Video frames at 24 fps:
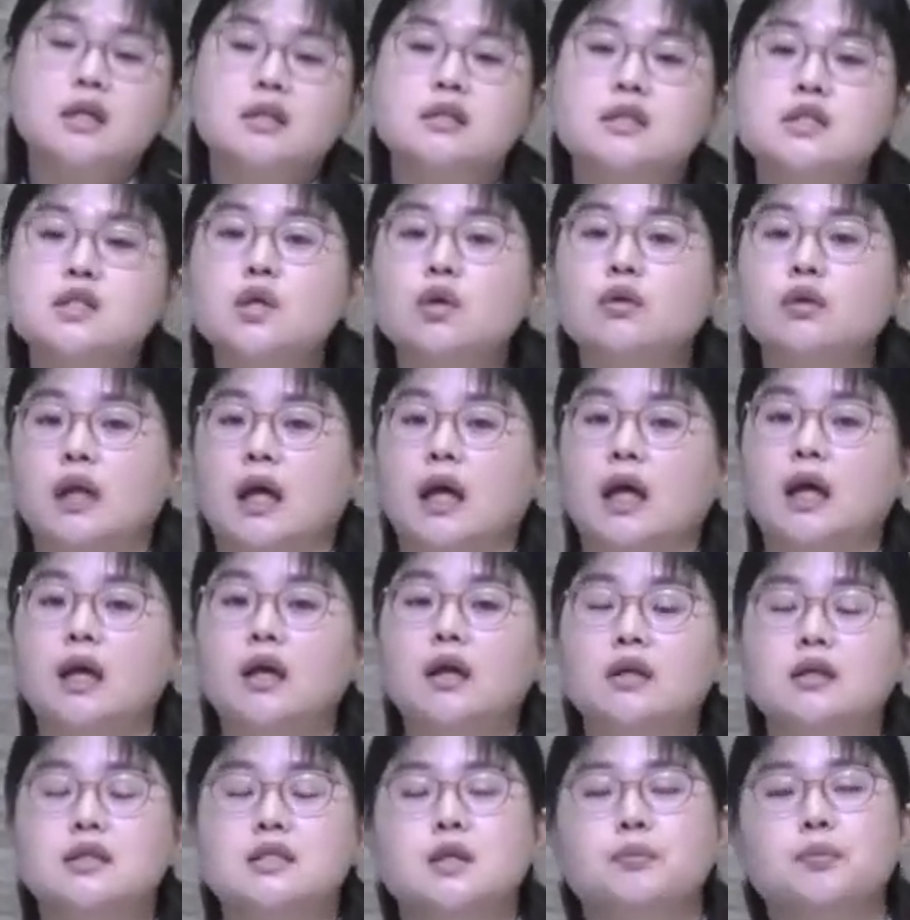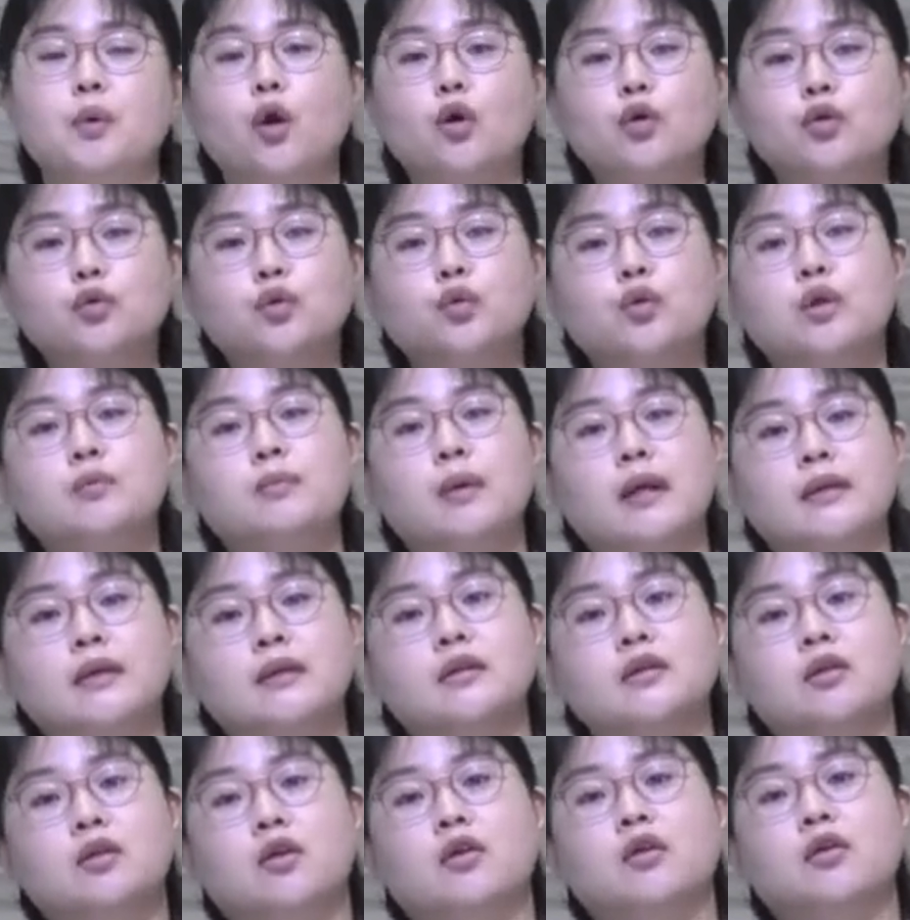그 전에 이제 벽돌을
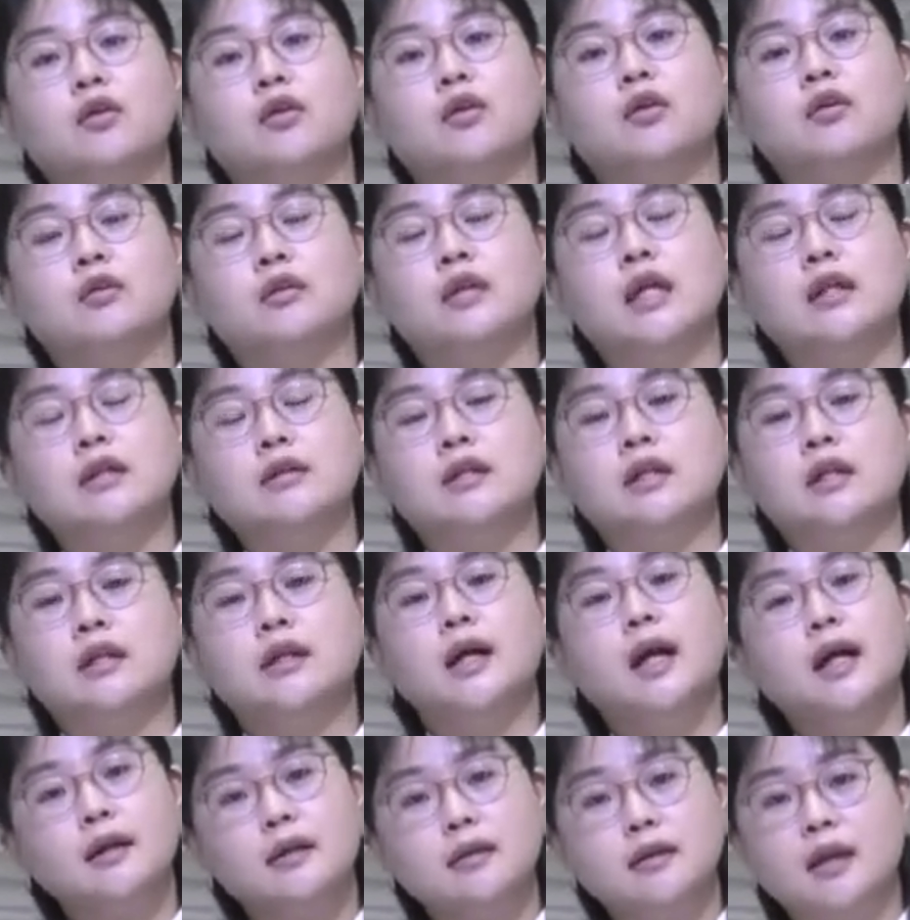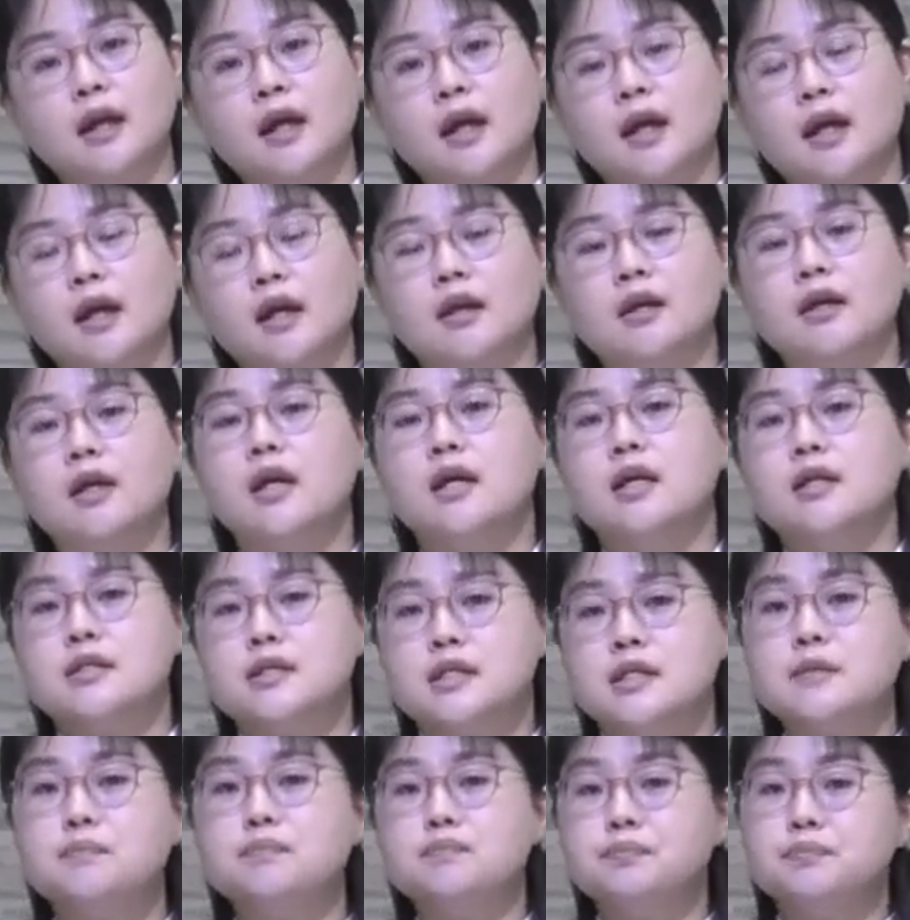만들어내는 일을 할 때
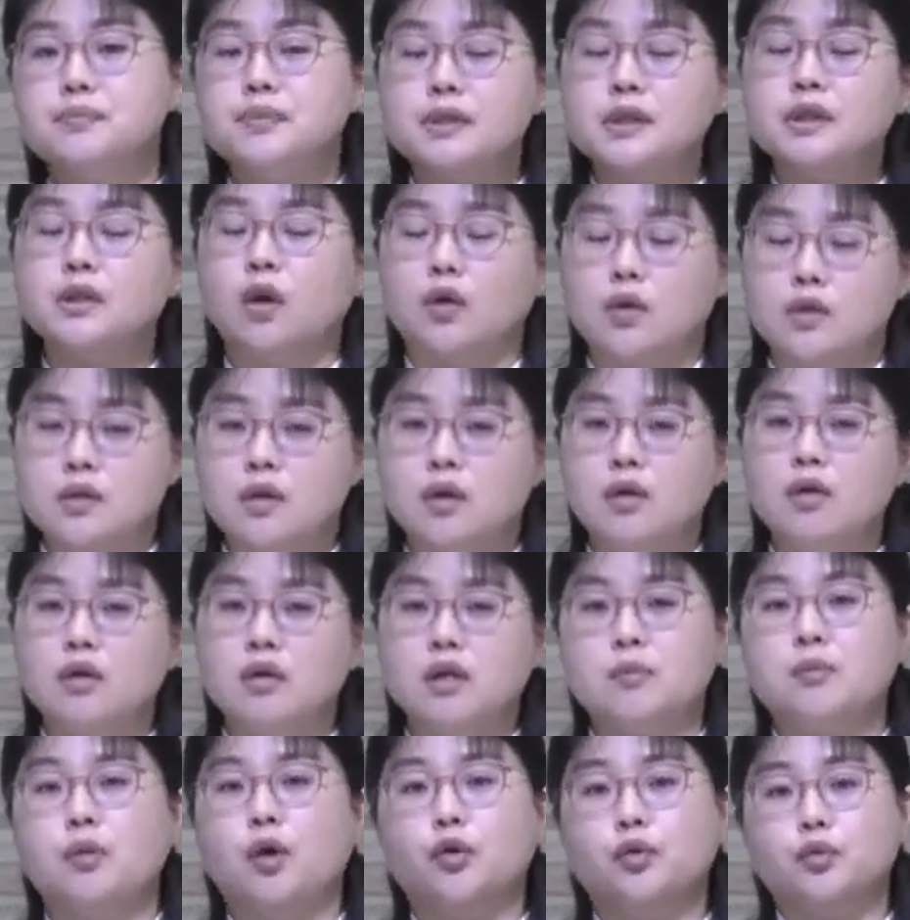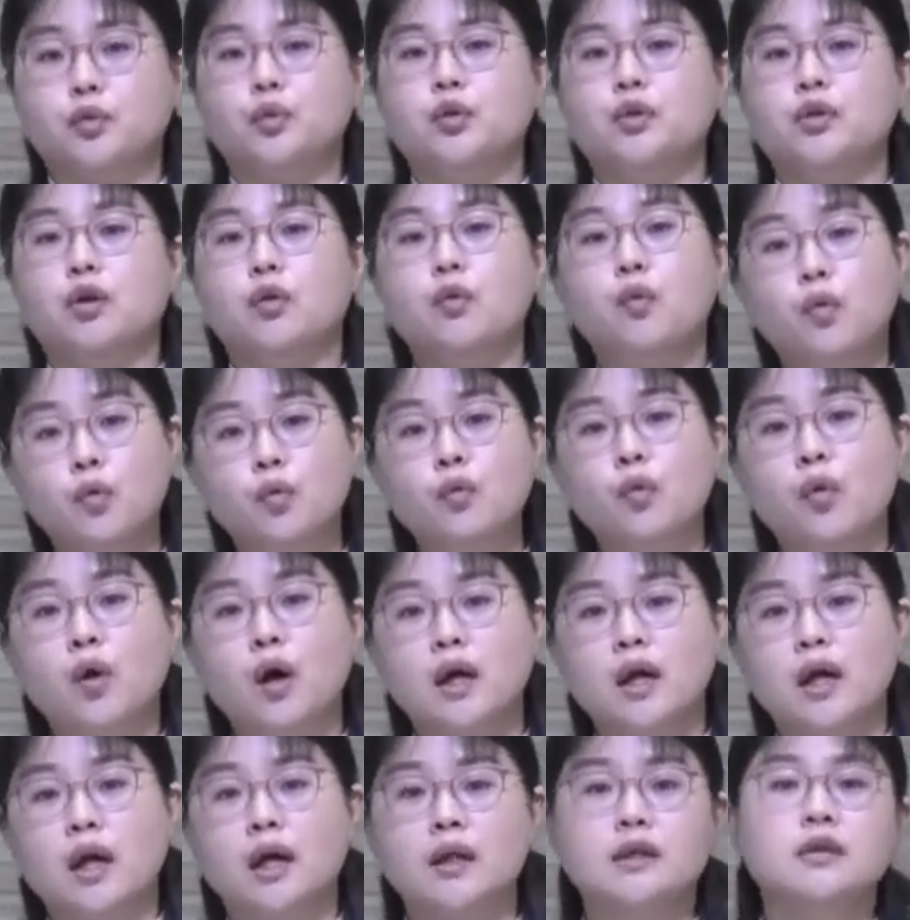짚을 넣어서 이 벽돌을 더
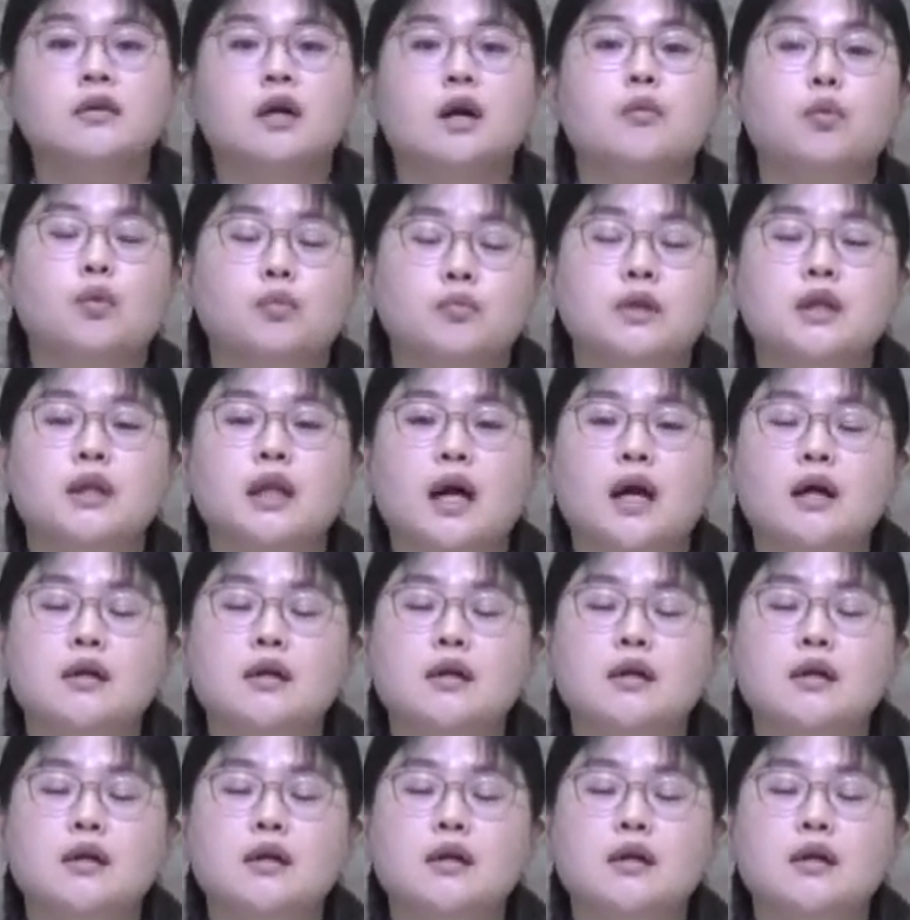공고하게 하는가 봅니다.